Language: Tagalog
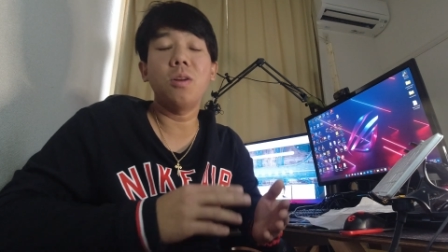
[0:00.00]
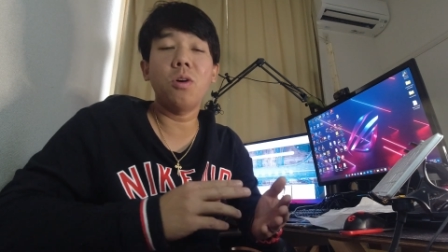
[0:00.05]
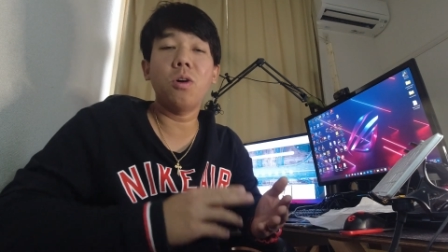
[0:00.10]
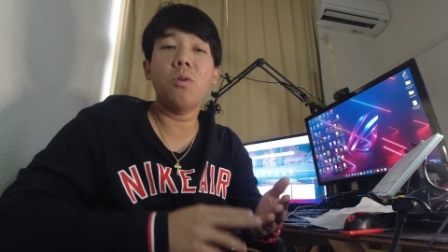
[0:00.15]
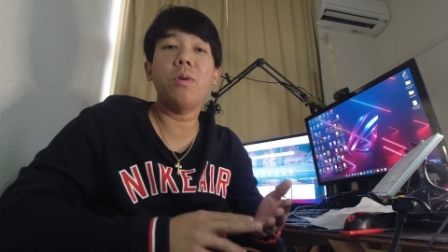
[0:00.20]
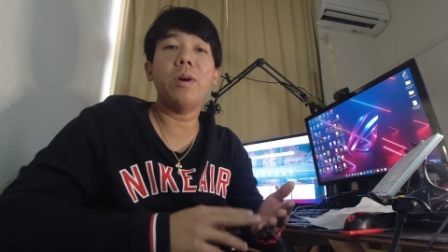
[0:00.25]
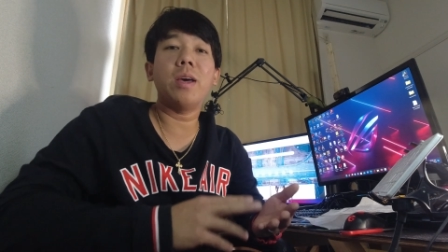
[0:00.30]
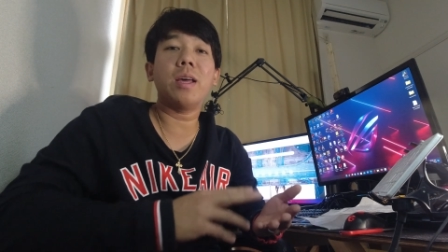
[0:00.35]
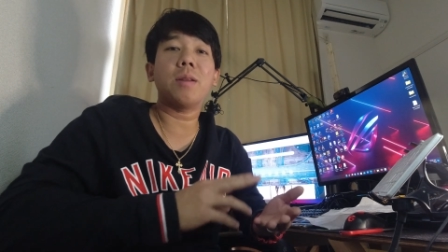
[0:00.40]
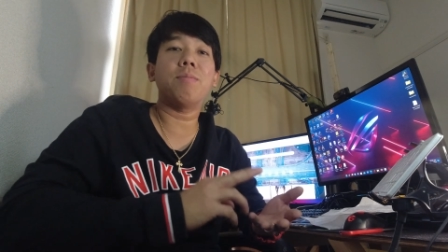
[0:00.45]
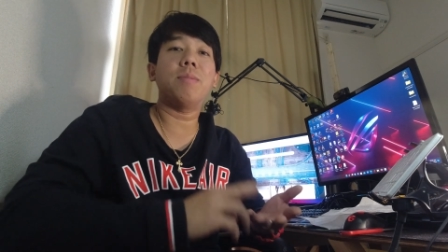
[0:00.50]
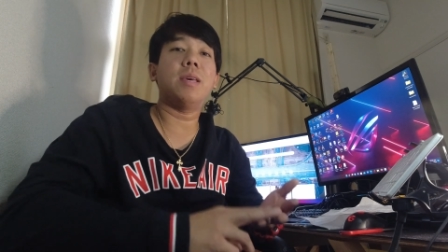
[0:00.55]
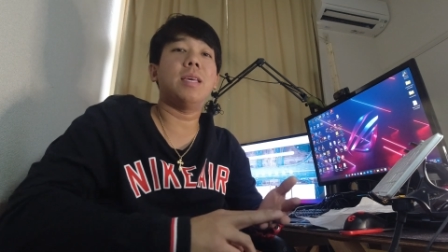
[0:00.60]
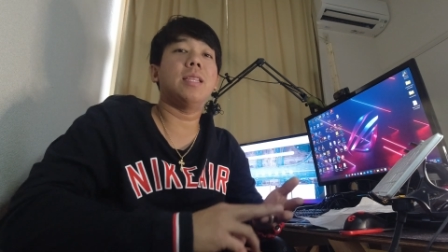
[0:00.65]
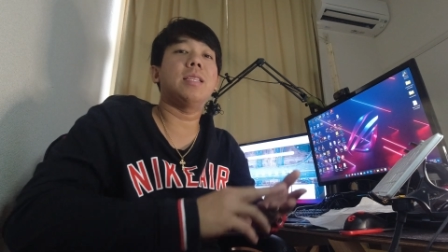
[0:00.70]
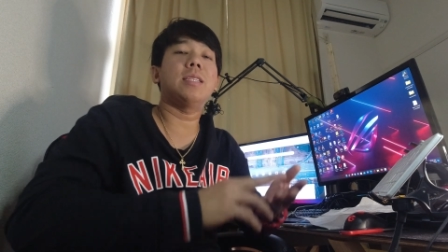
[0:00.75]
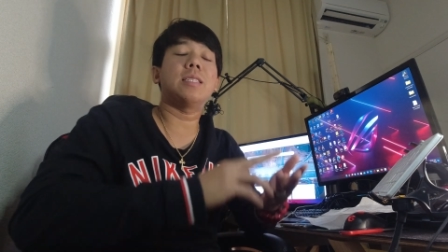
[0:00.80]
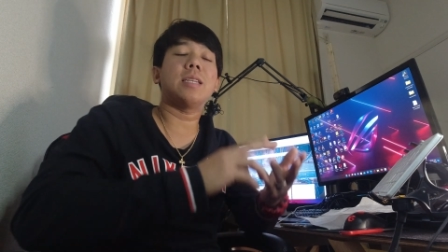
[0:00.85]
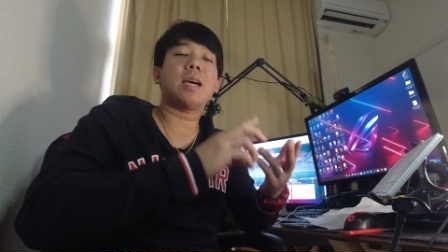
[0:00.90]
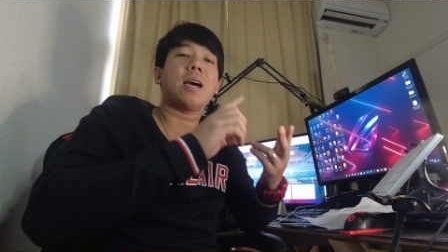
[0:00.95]
lower, mid,
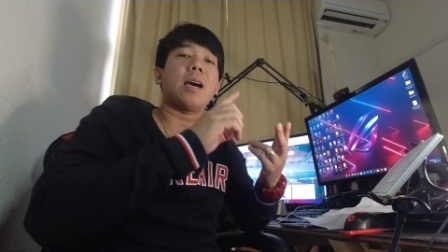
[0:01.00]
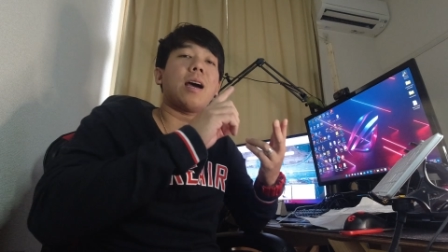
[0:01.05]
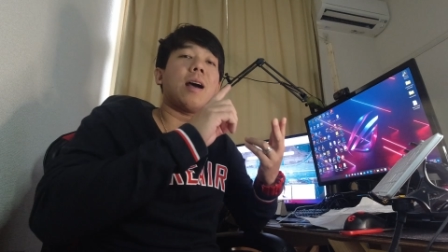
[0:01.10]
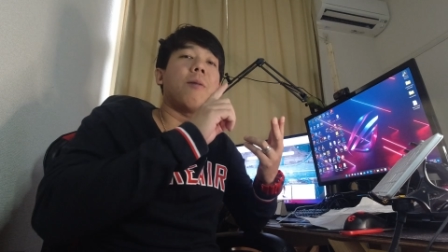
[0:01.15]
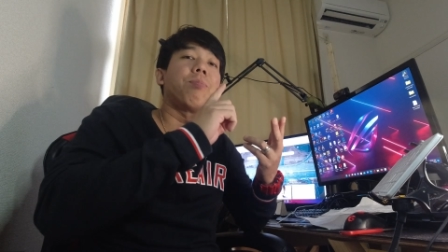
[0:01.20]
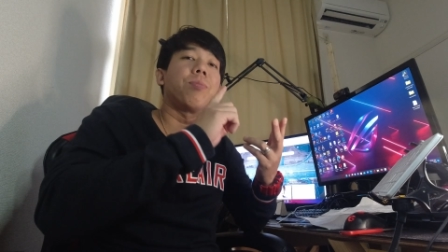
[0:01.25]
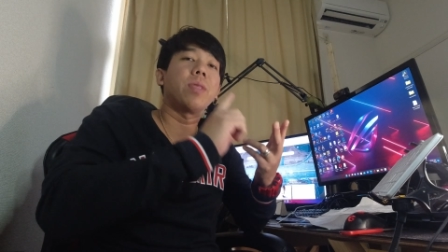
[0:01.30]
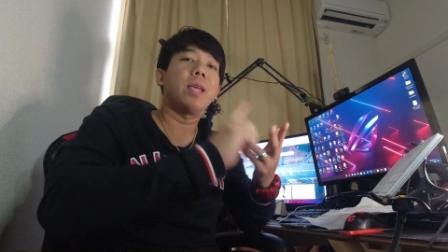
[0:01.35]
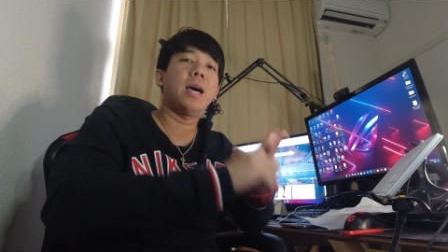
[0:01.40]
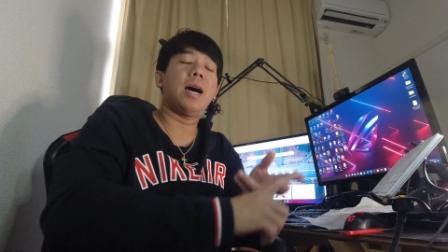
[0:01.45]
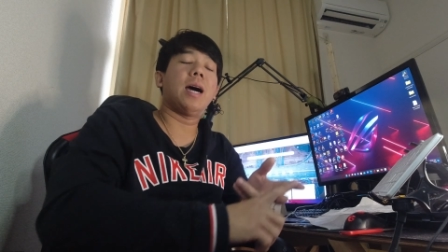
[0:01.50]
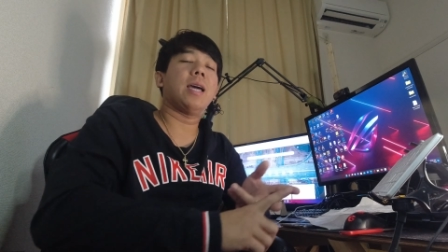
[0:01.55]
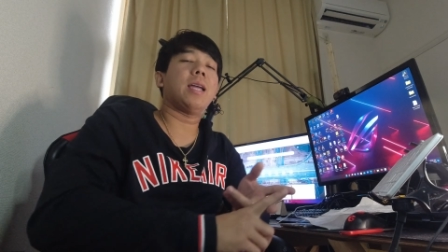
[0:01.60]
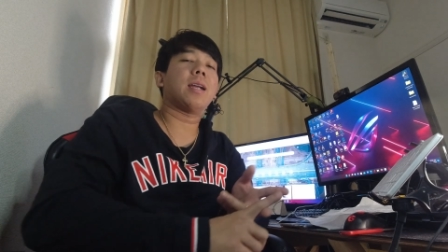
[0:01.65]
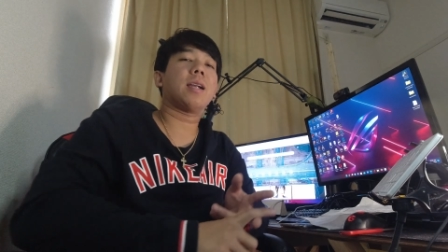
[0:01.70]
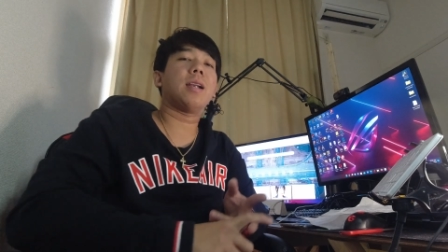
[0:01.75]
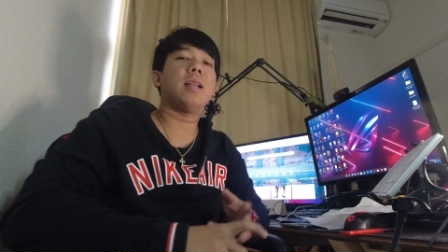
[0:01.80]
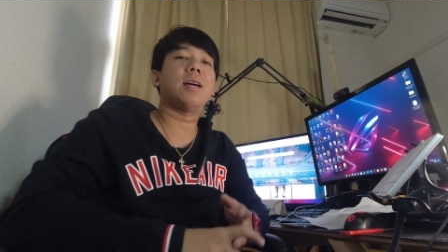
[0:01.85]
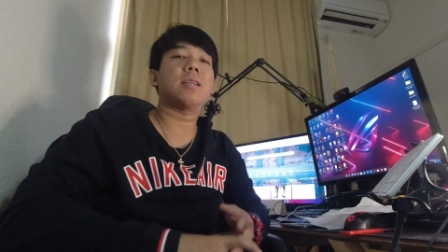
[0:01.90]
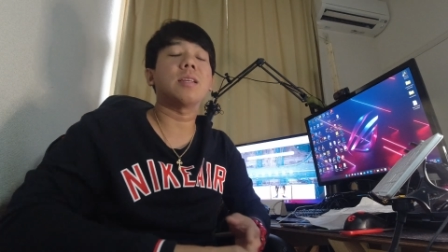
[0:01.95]
tsaka
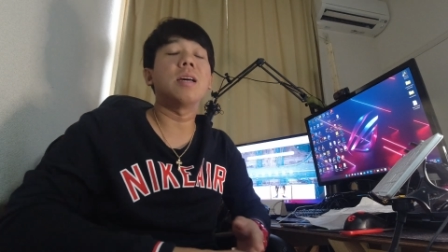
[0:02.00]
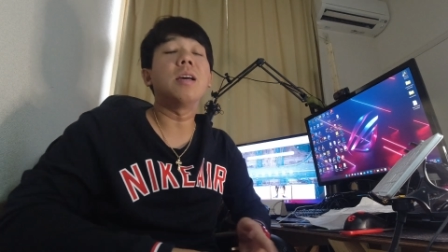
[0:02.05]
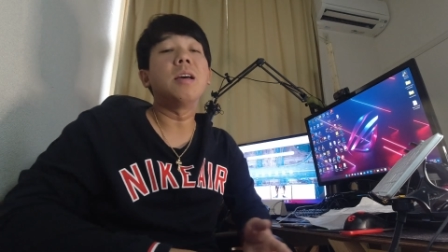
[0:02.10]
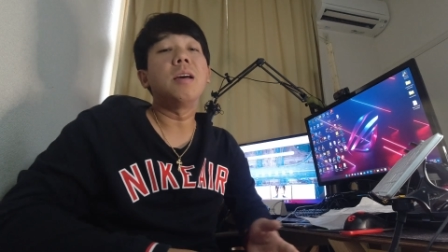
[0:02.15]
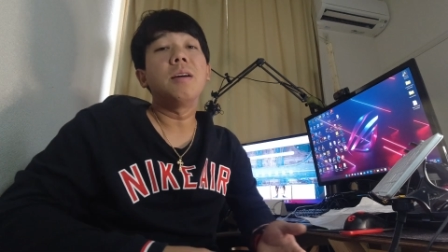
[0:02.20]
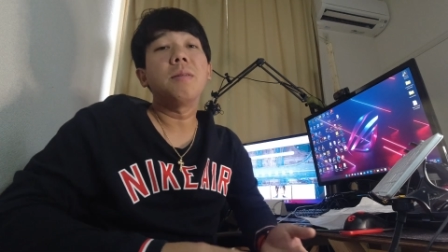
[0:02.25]
higher class.